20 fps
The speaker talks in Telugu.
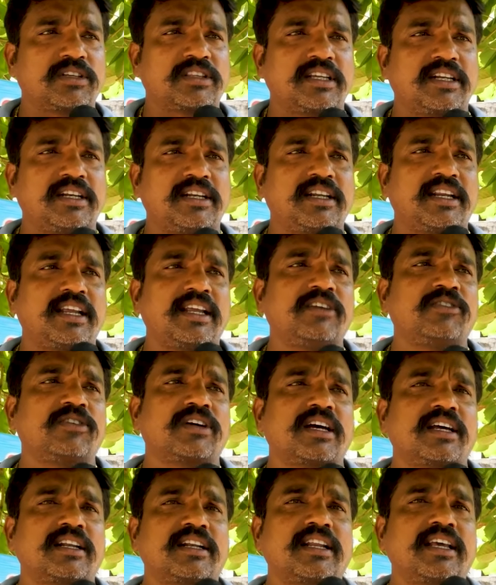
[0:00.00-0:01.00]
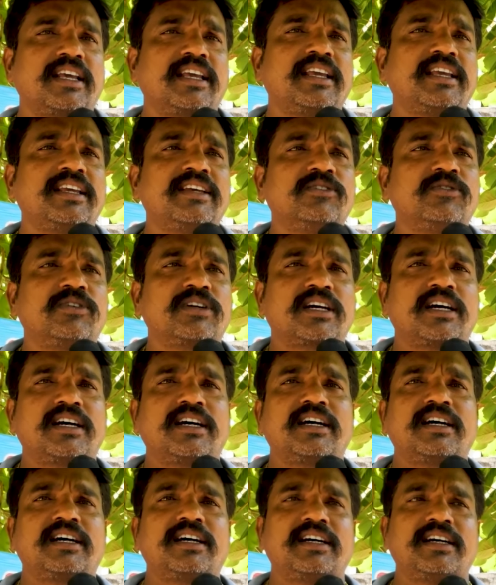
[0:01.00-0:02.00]
ఒక తండ్రి అయ్యి ఒక అన్నయ్య ఒక
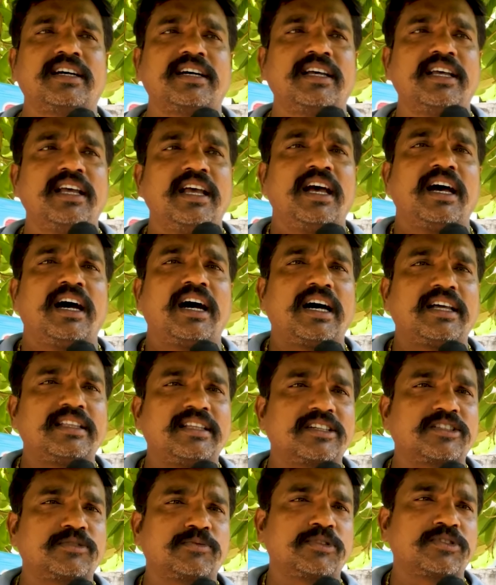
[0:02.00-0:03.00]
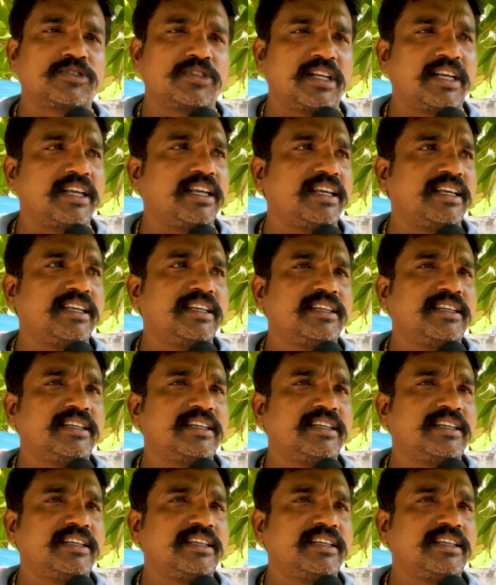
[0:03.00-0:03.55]
ఆదర్శ పురుషుడై